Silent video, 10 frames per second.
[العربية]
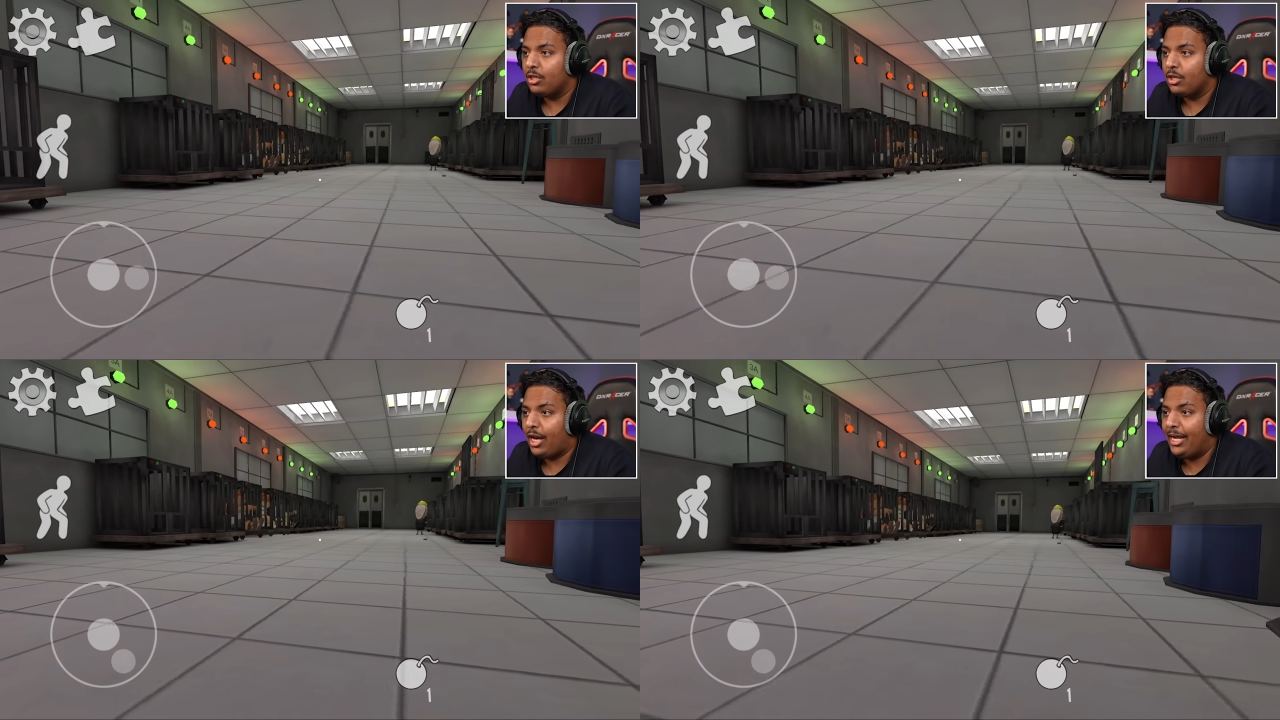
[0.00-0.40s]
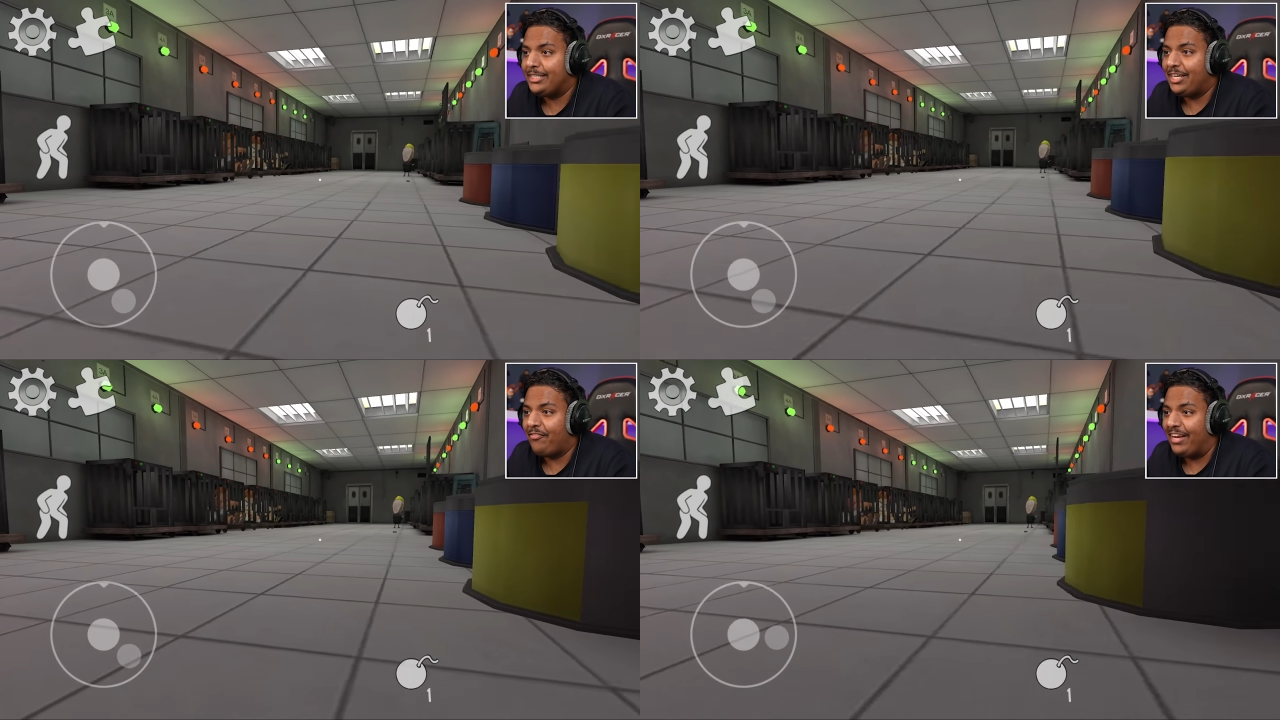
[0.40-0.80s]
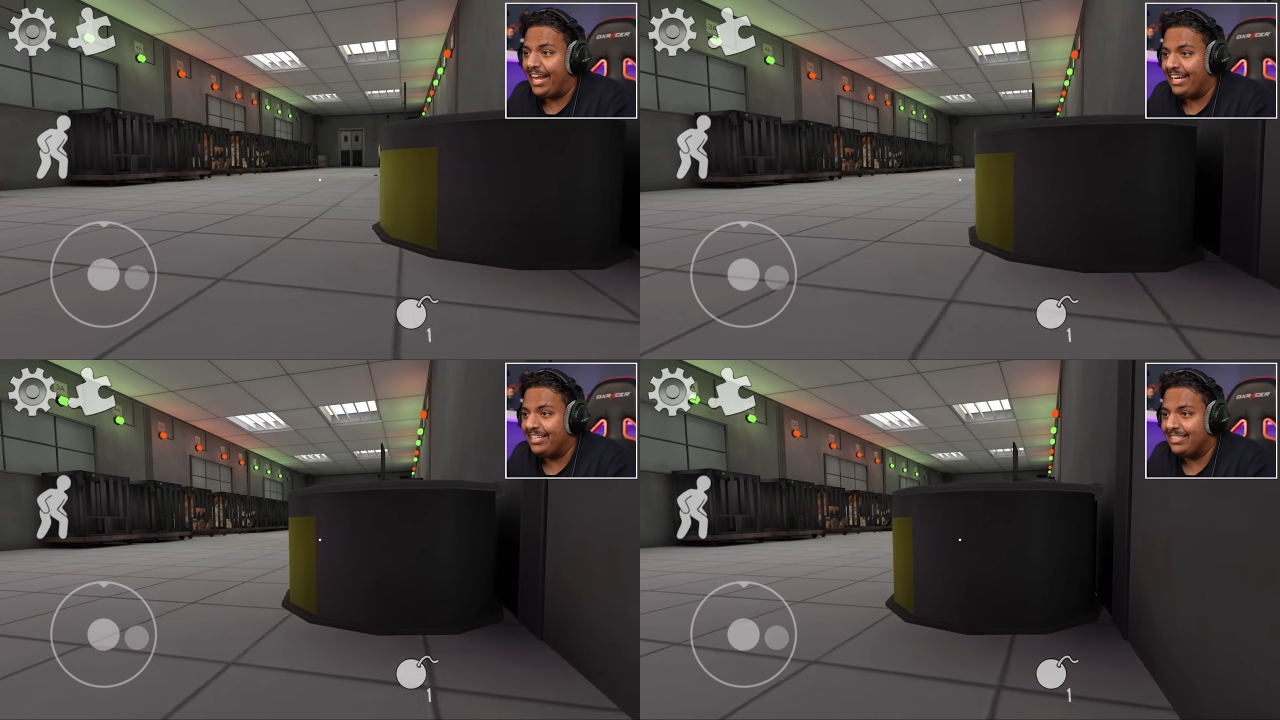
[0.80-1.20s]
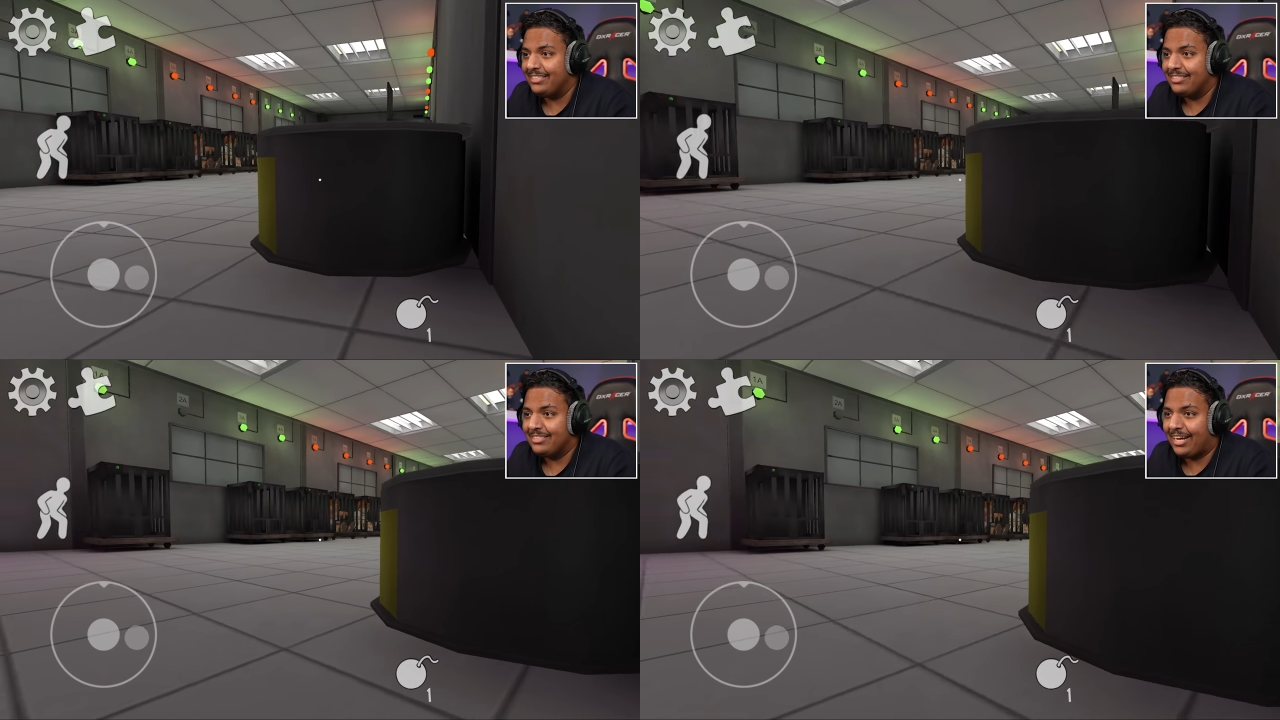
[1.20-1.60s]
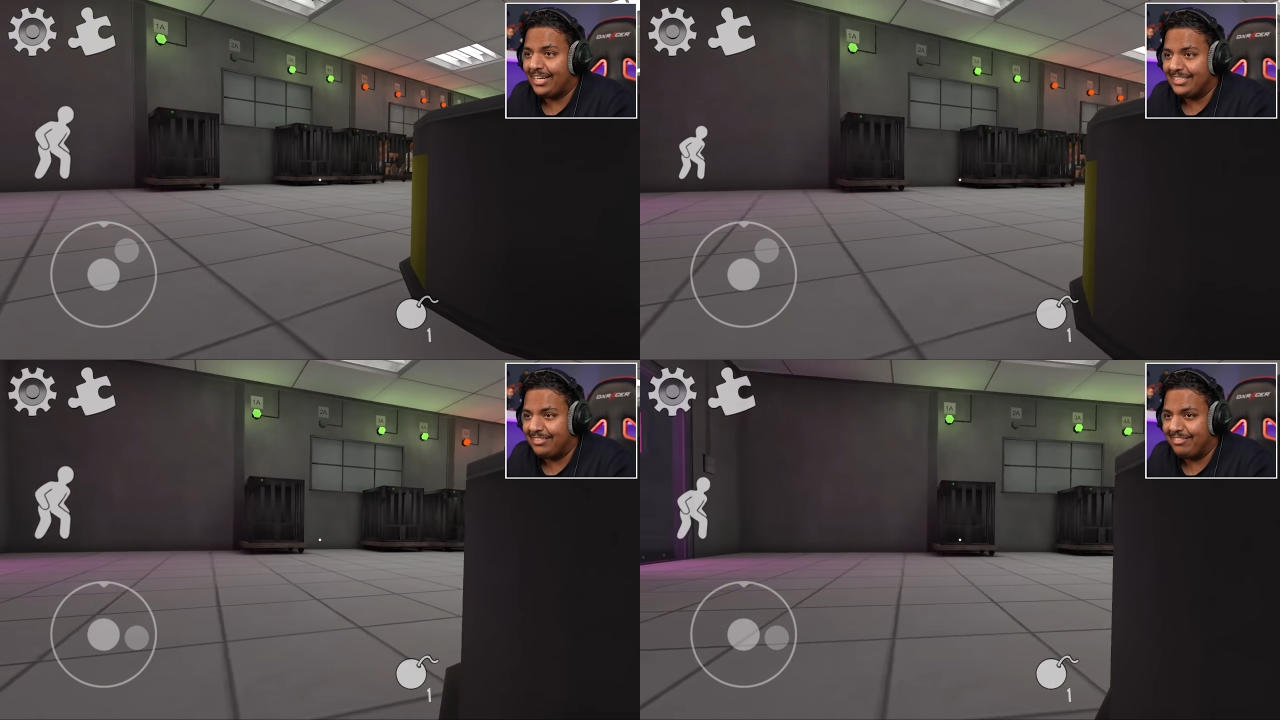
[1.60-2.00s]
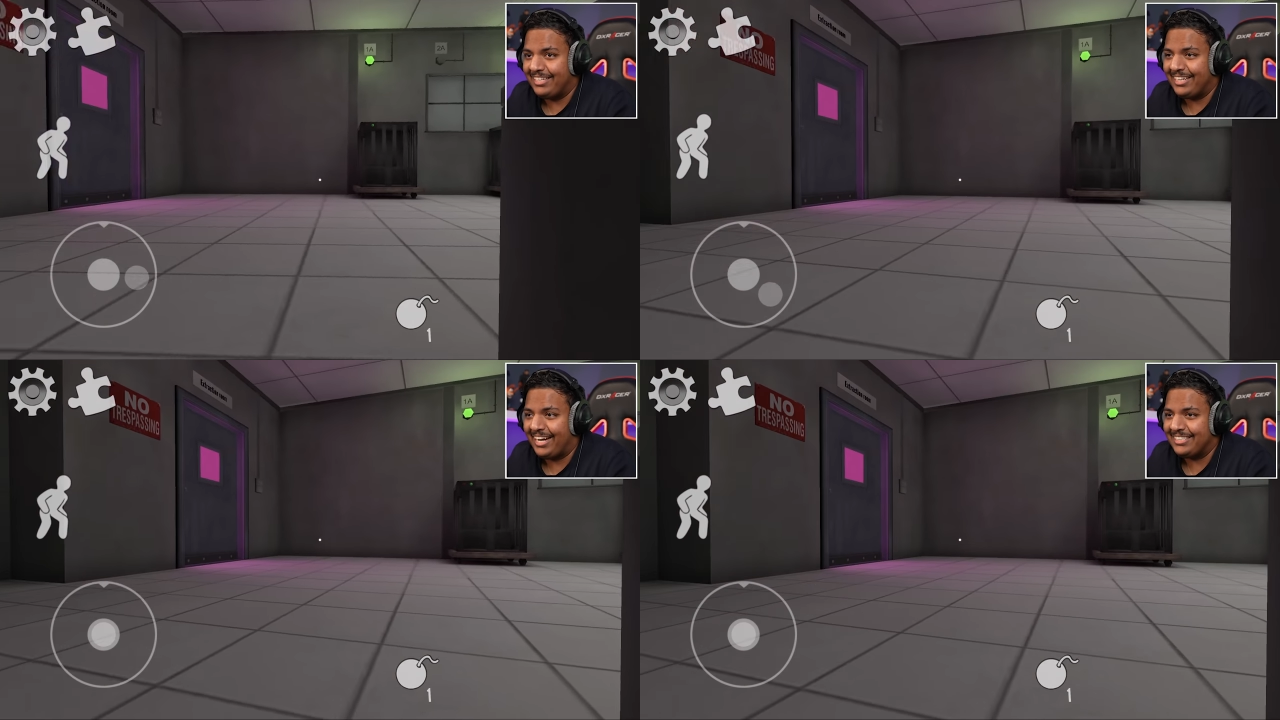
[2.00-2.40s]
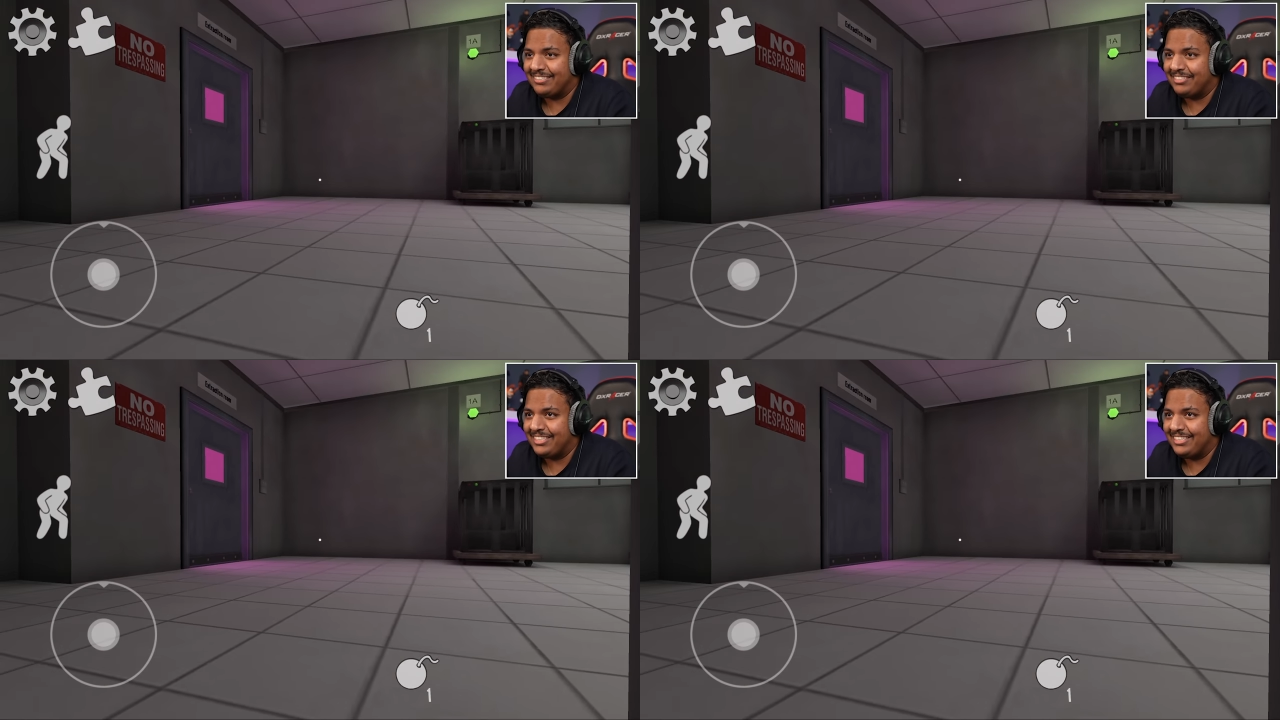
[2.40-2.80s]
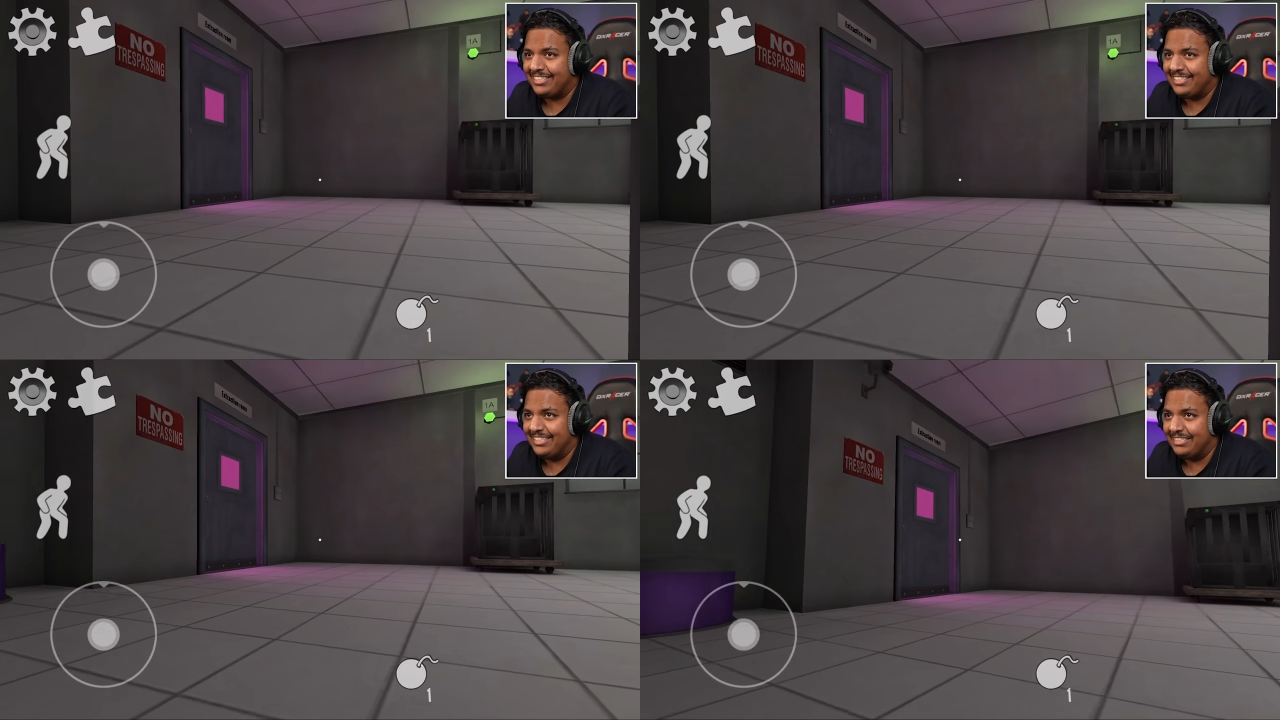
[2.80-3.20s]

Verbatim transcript: راح يكشفني راح يكشفني راح يكشفني